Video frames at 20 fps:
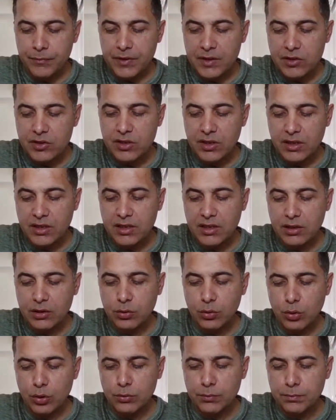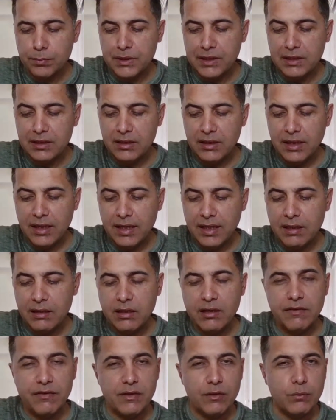işte 44 bin
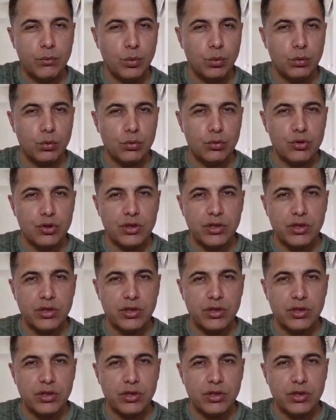hedefi buldunuz.